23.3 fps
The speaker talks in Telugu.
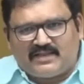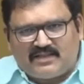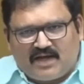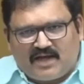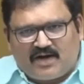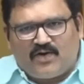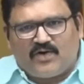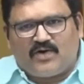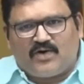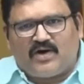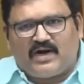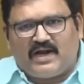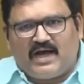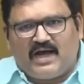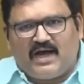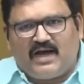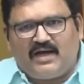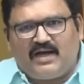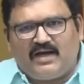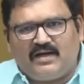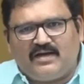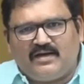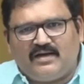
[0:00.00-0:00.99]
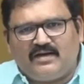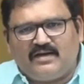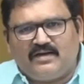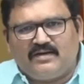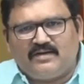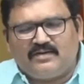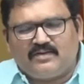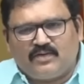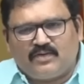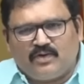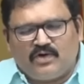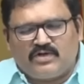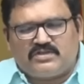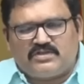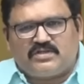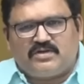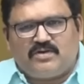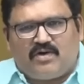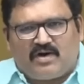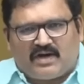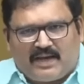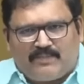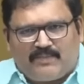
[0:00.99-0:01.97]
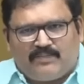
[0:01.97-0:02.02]
వాళ్ళిద్దరూ కూడా
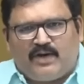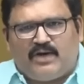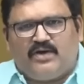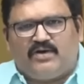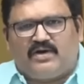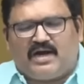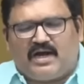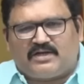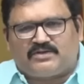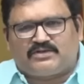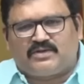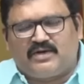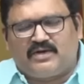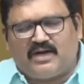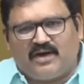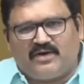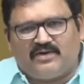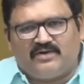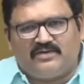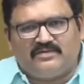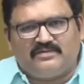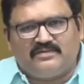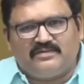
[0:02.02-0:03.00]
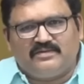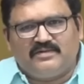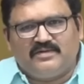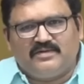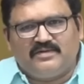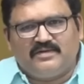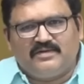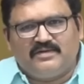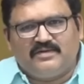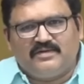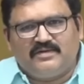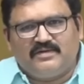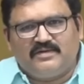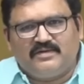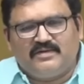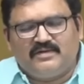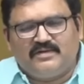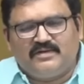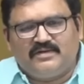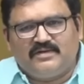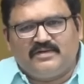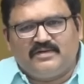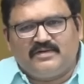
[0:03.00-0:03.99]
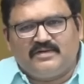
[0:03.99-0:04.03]
కూర్చుని ఒక ఎంఓయూ రాసుకున్నారు
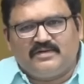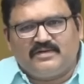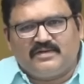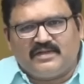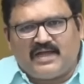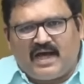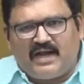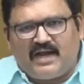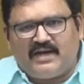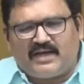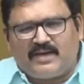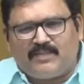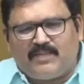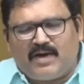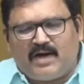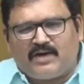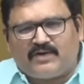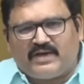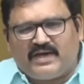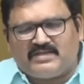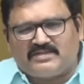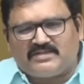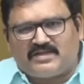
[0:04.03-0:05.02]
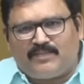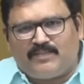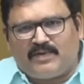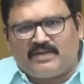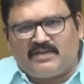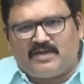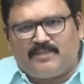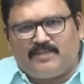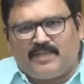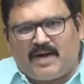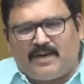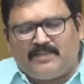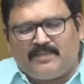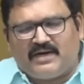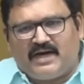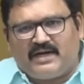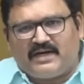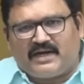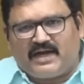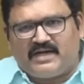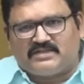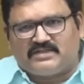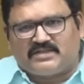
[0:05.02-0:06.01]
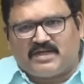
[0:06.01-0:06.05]
దానికి మాకు ఏం సంబంధం
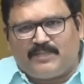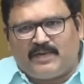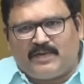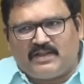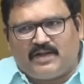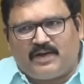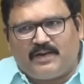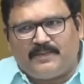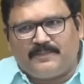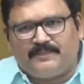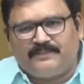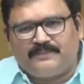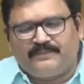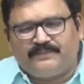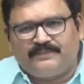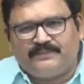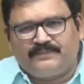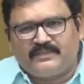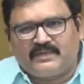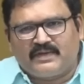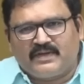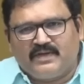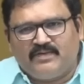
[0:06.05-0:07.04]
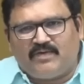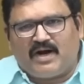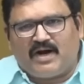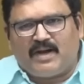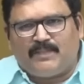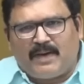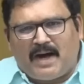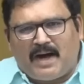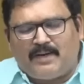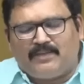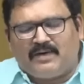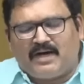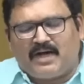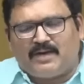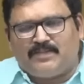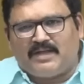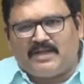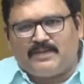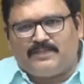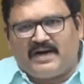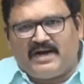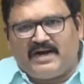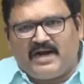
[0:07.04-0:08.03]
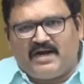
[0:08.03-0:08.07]
బాబు గారికి ఏం సంబంధం ఇవాళ బాబు
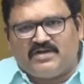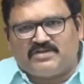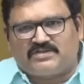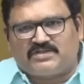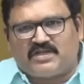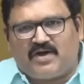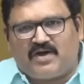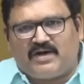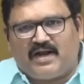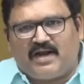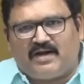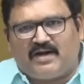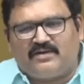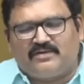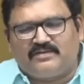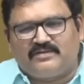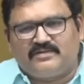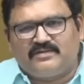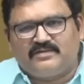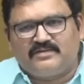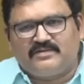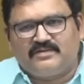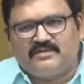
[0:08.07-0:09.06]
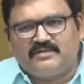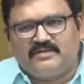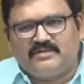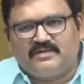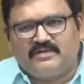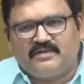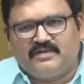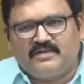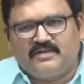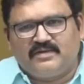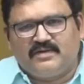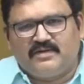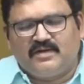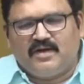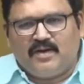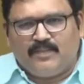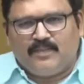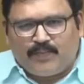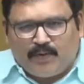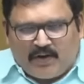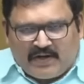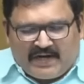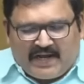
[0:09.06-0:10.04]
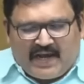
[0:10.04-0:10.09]
గారి మీద బడేడుస్తూ ఉన్నారు
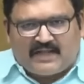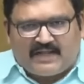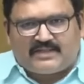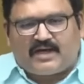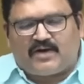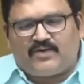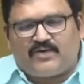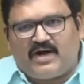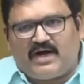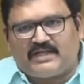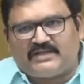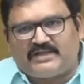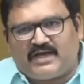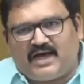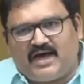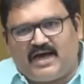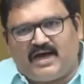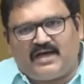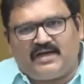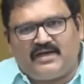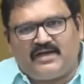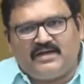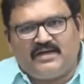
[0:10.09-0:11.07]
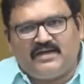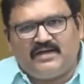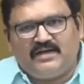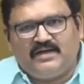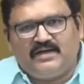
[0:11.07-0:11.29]
పోనీ ఆ తర్వాత